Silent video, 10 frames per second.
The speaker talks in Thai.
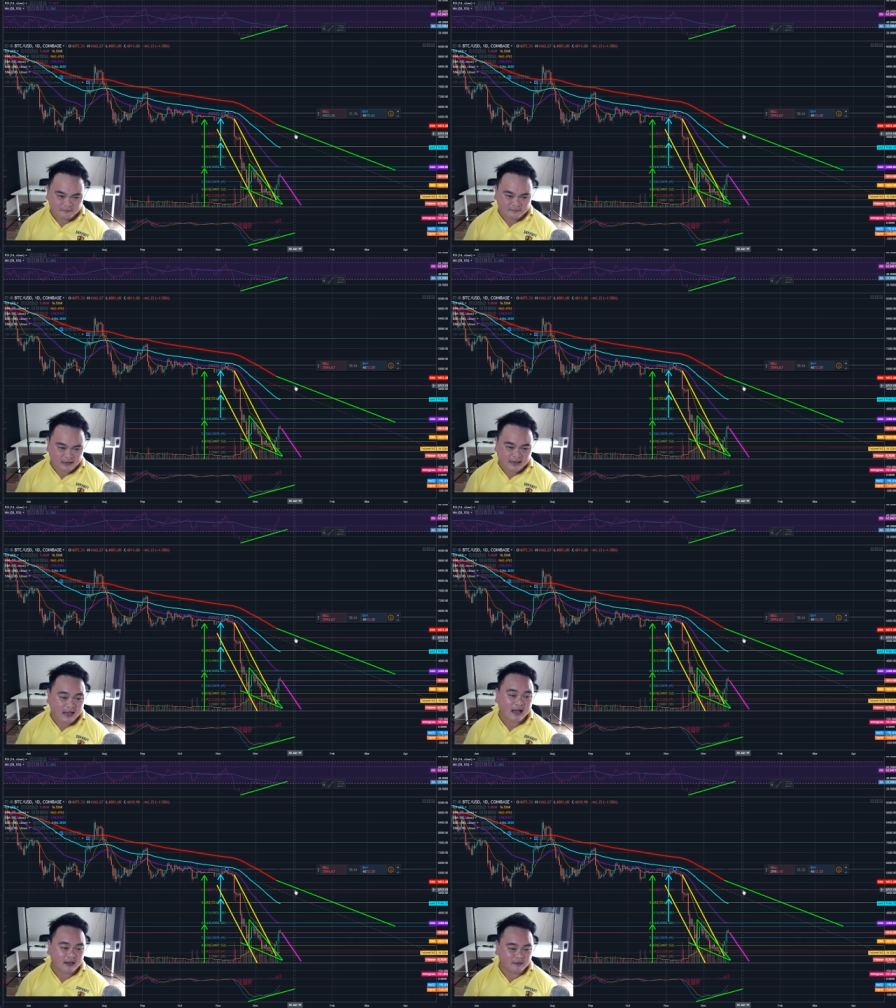ไม่
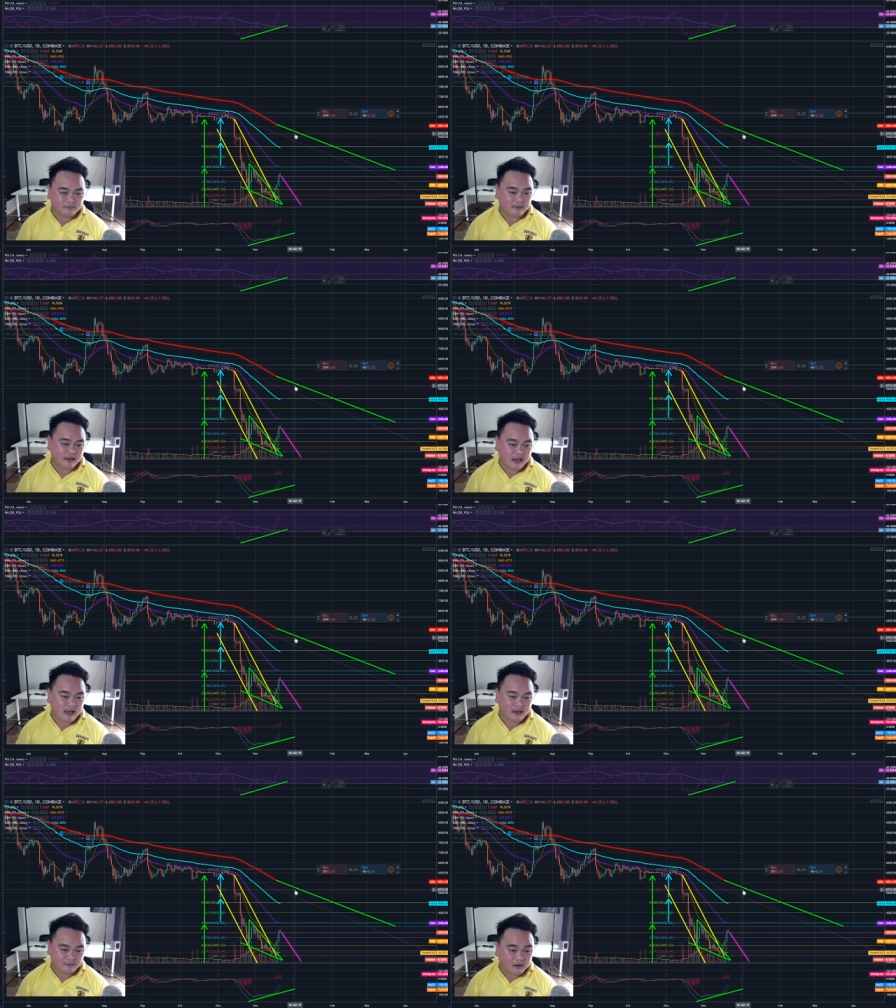ง่า
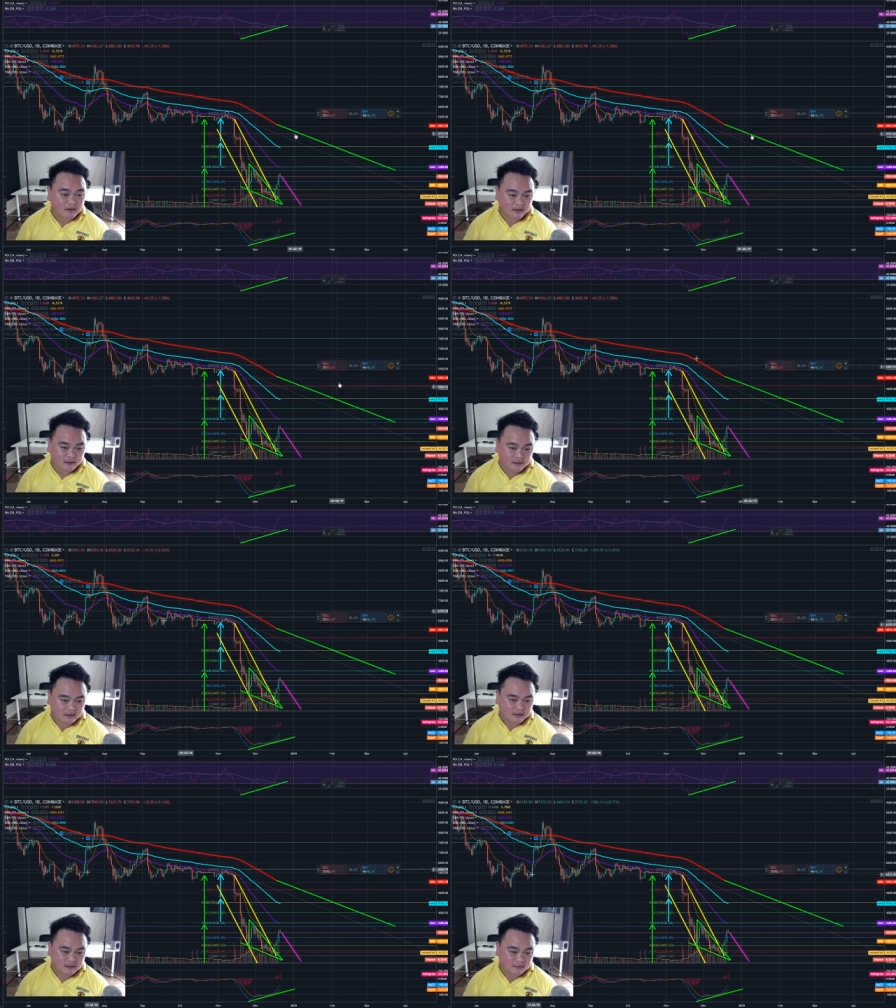ยบอกเลย
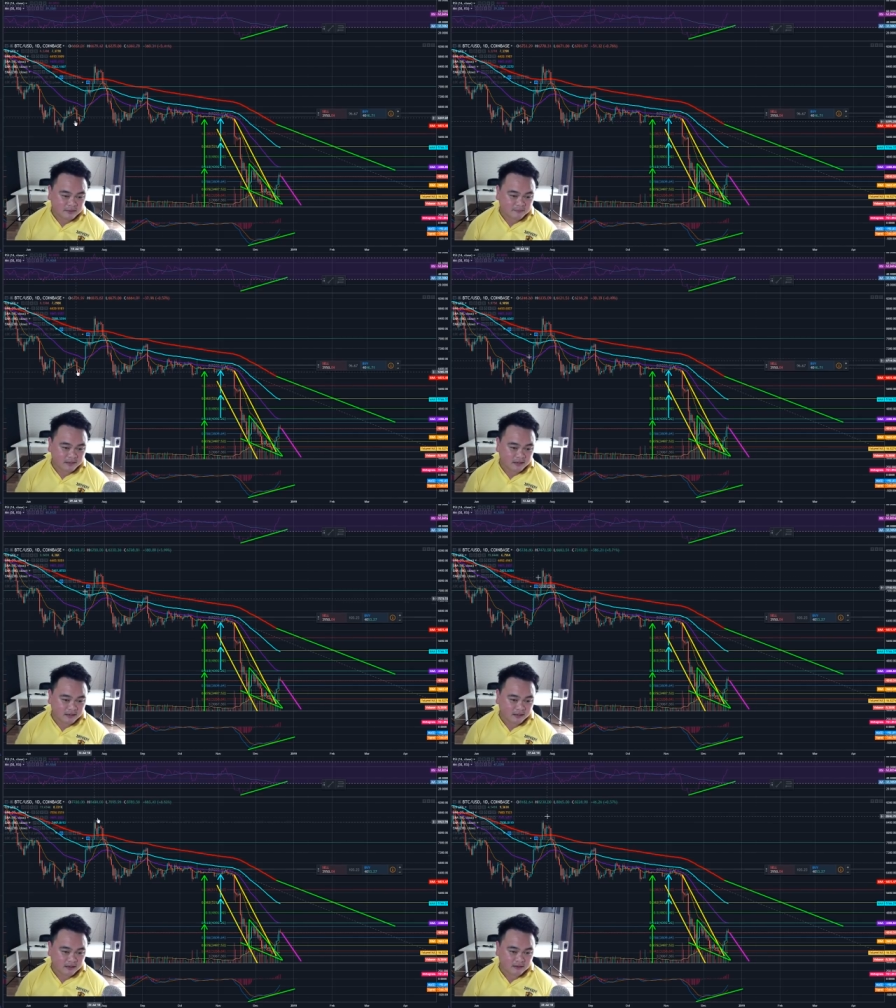มันจะเป็นอย่าง
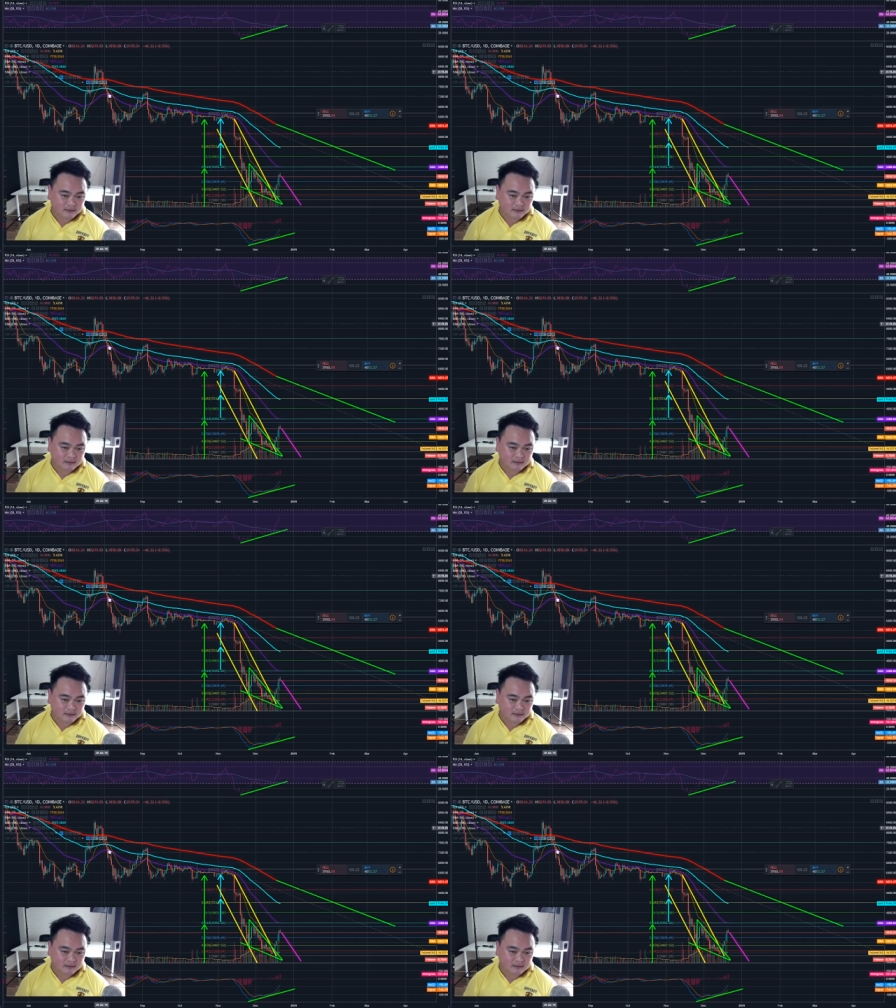เงี้ย